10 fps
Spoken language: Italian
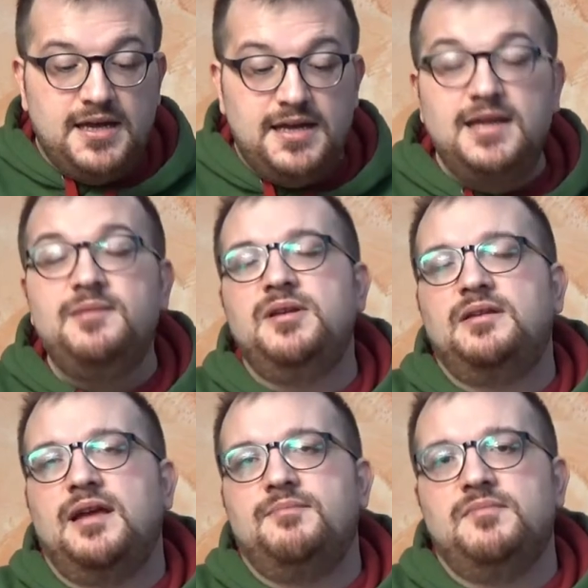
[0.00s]
Il
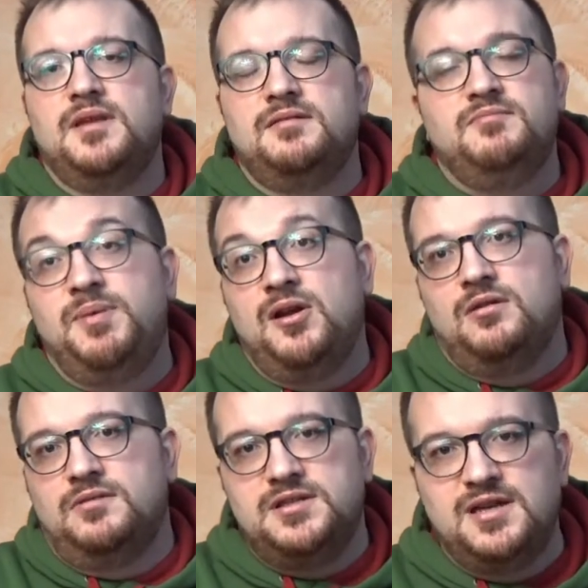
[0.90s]
limite eh,
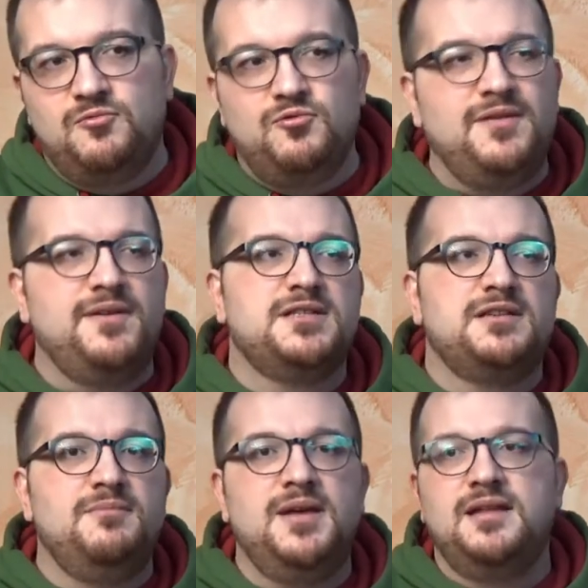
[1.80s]
però diciamo
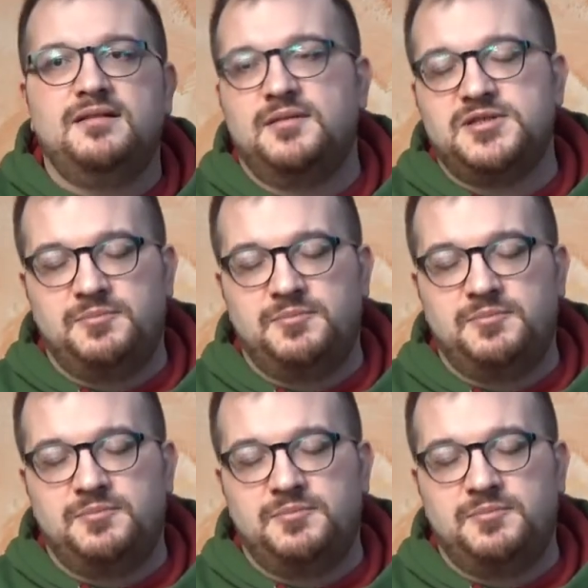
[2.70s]
universalmente,